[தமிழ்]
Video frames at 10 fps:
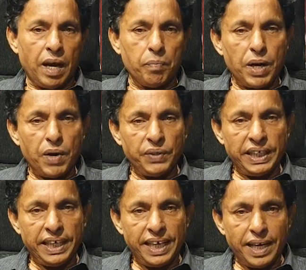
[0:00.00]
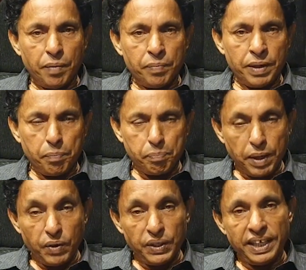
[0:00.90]
அம்மாவின் நீயே அம்பா
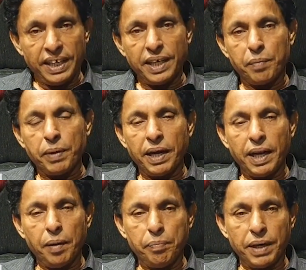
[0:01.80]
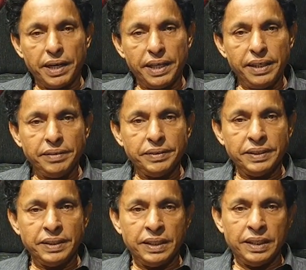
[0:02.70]
அப்பாவின் நீயே என்ற பாடலை பாடி
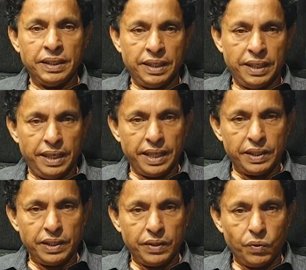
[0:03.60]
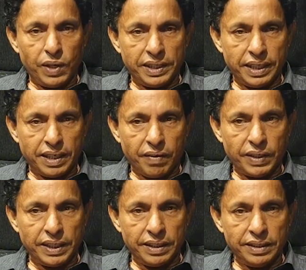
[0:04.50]
எனது உள்ளத்தை
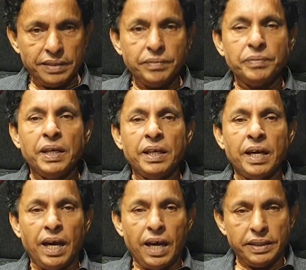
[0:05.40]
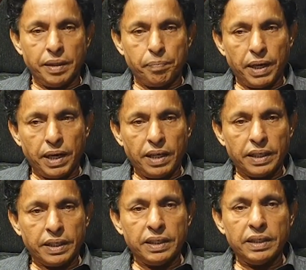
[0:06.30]
கவர்ந்தது அந்த
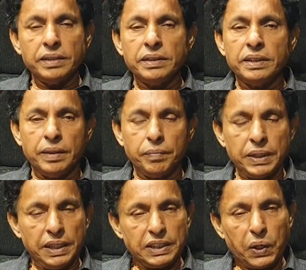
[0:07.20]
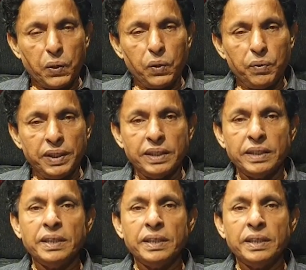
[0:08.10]
பாடலுக்கு எமது இசைக்குழுவின்